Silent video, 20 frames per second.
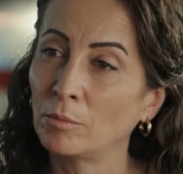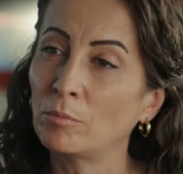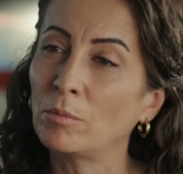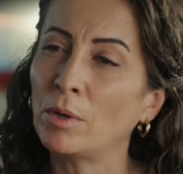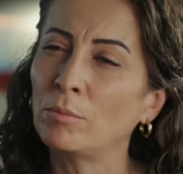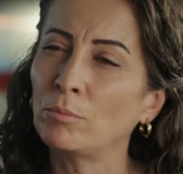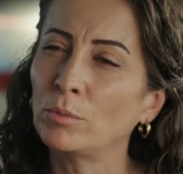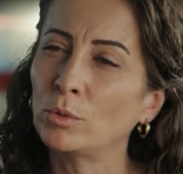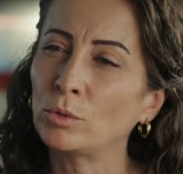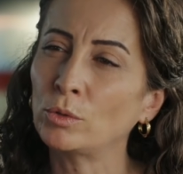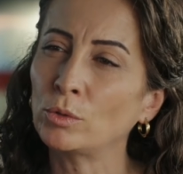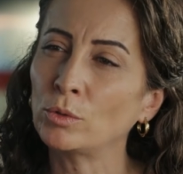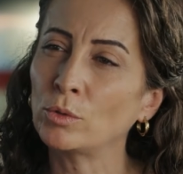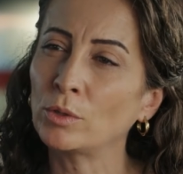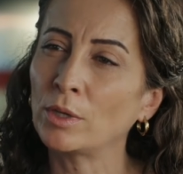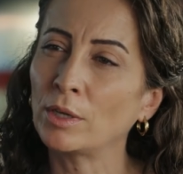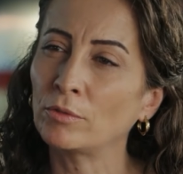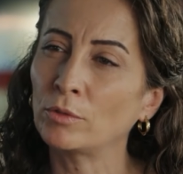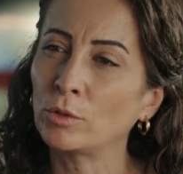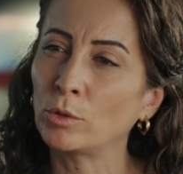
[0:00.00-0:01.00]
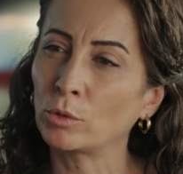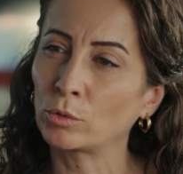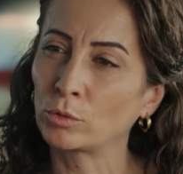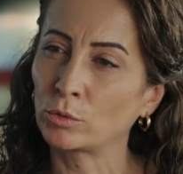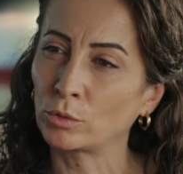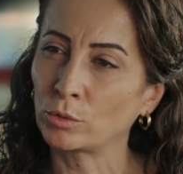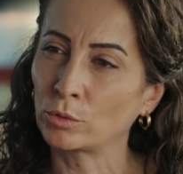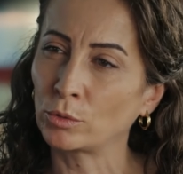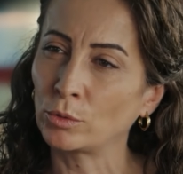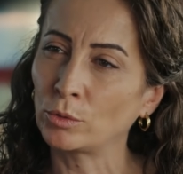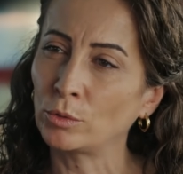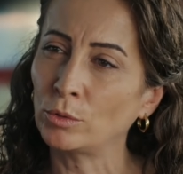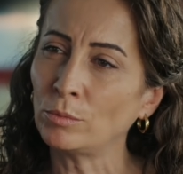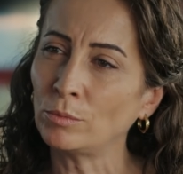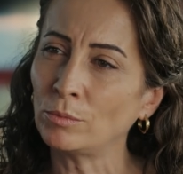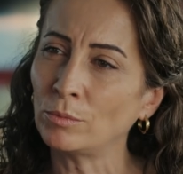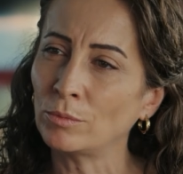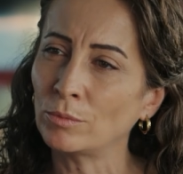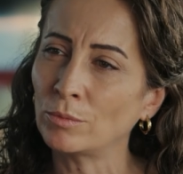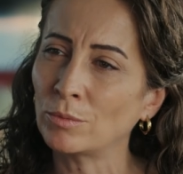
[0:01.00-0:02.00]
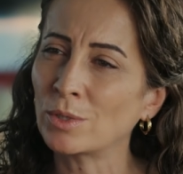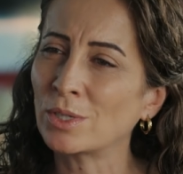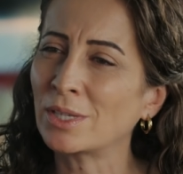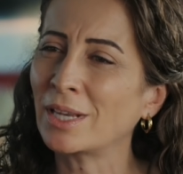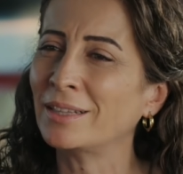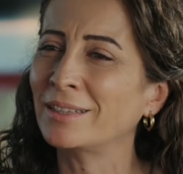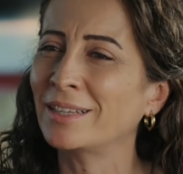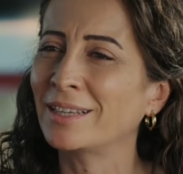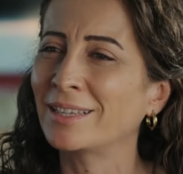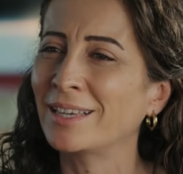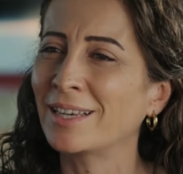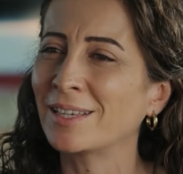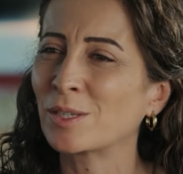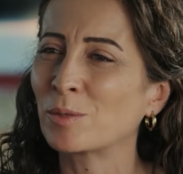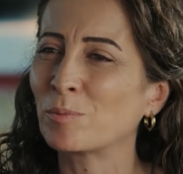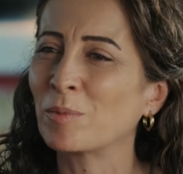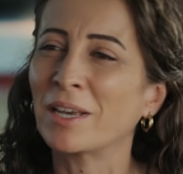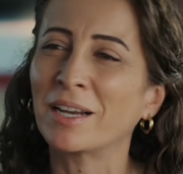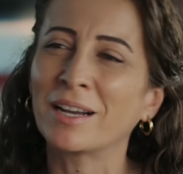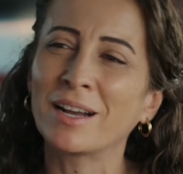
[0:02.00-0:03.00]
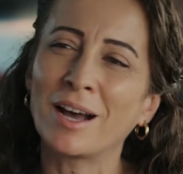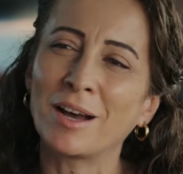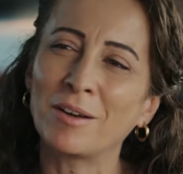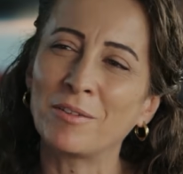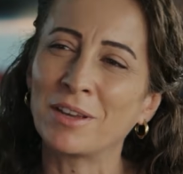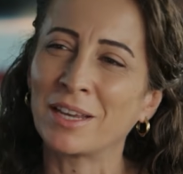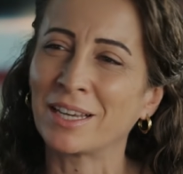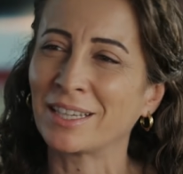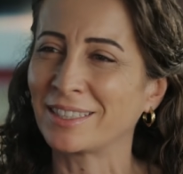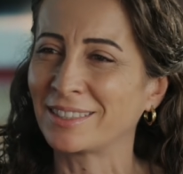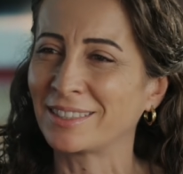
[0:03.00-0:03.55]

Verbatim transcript: Ben bütün gün evde oturduydum. Sen de gezmeye kahveye